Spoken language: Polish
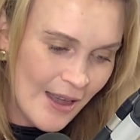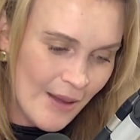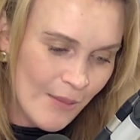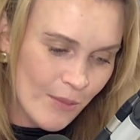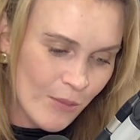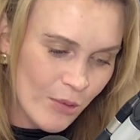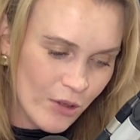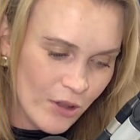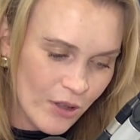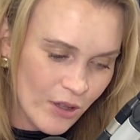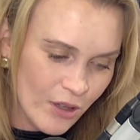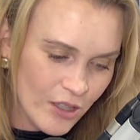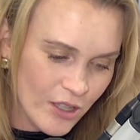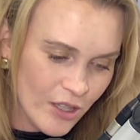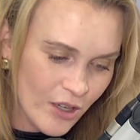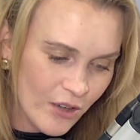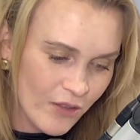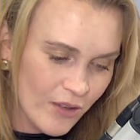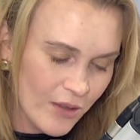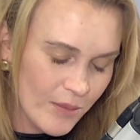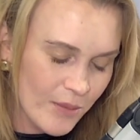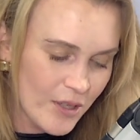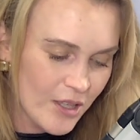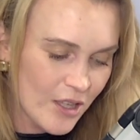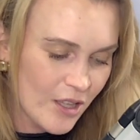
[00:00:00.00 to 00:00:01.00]

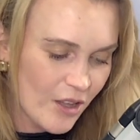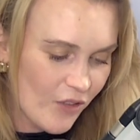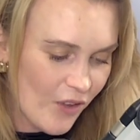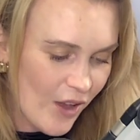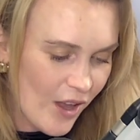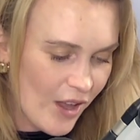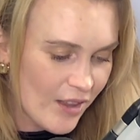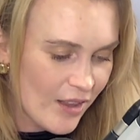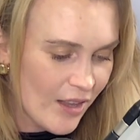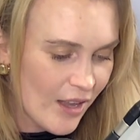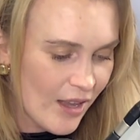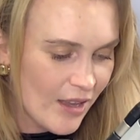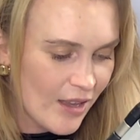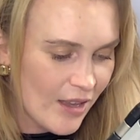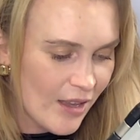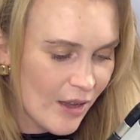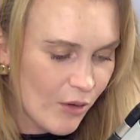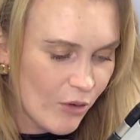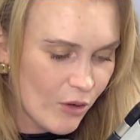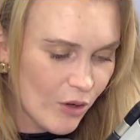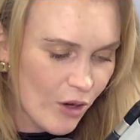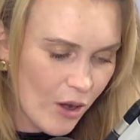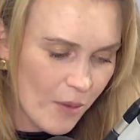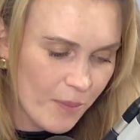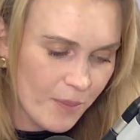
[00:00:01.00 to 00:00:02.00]
młodzieżowy mistrz świata i
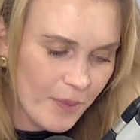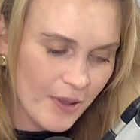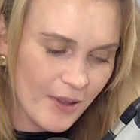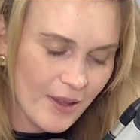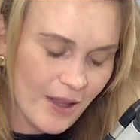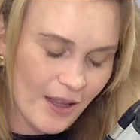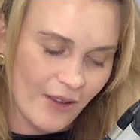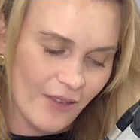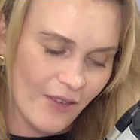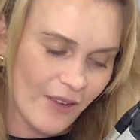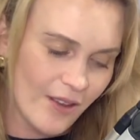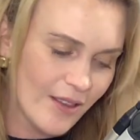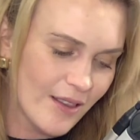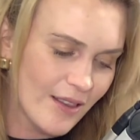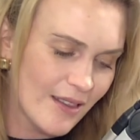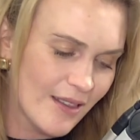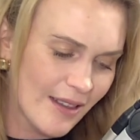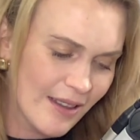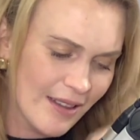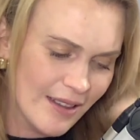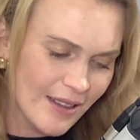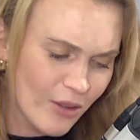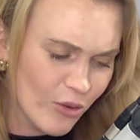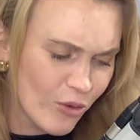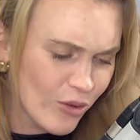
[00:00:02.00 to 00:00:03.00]
Europy, tak więc
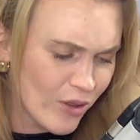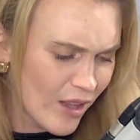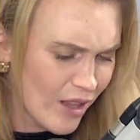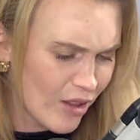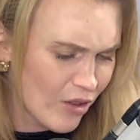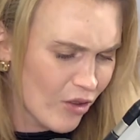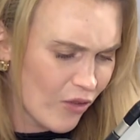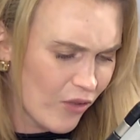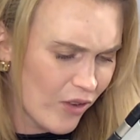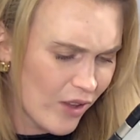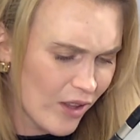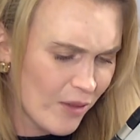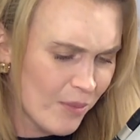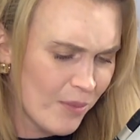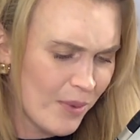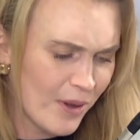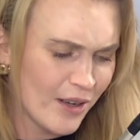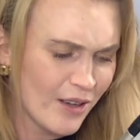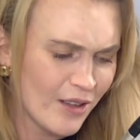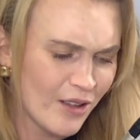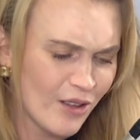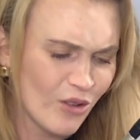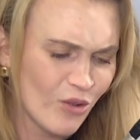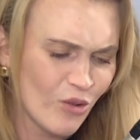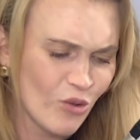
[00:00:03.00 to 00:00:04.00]
tych sukcesów jest
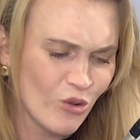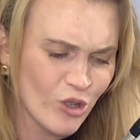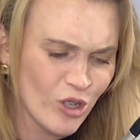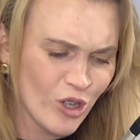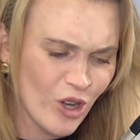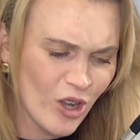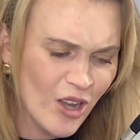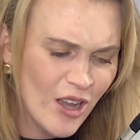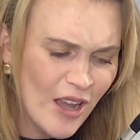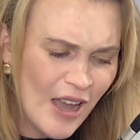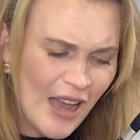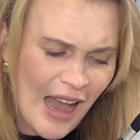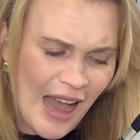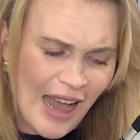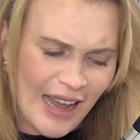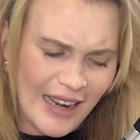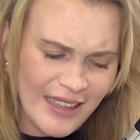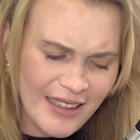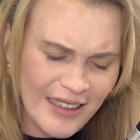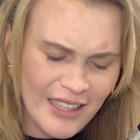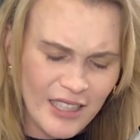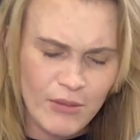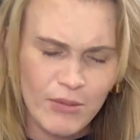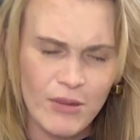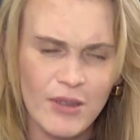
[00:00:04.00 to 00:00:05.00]
bardzo dużo, ale
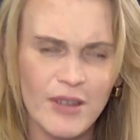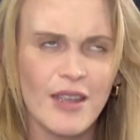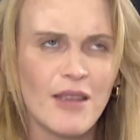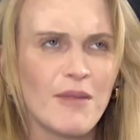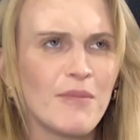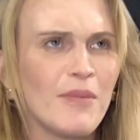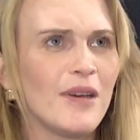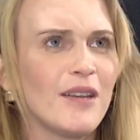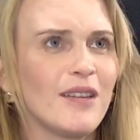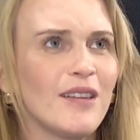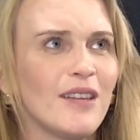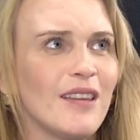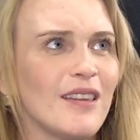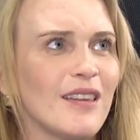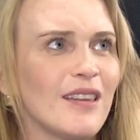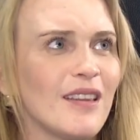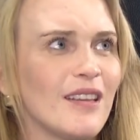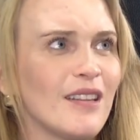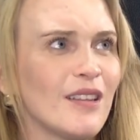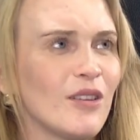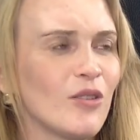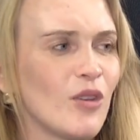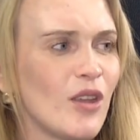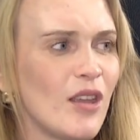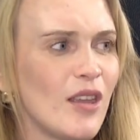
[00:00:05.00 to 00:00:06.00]
też mnie najbardziej
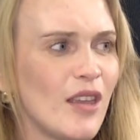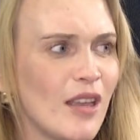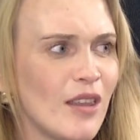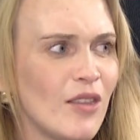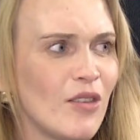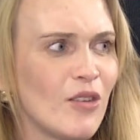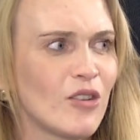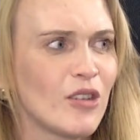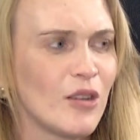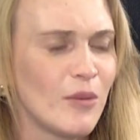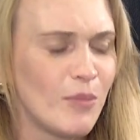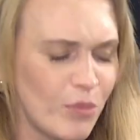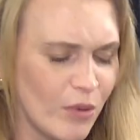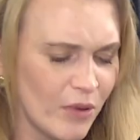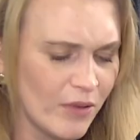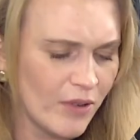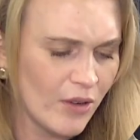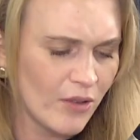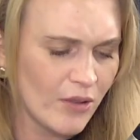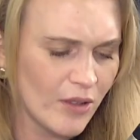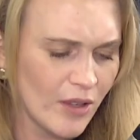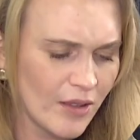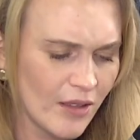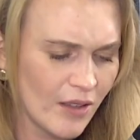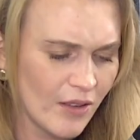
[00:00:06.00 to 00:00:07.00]
interesuje jedno, że pływał
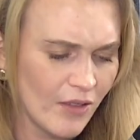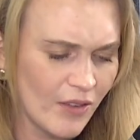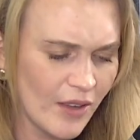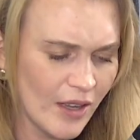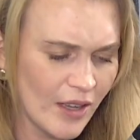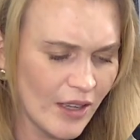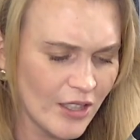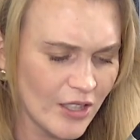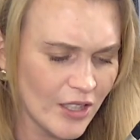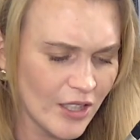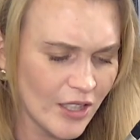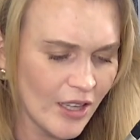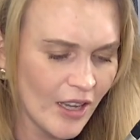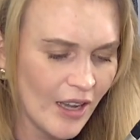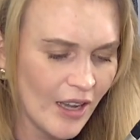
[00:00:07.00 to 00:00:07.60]
na największych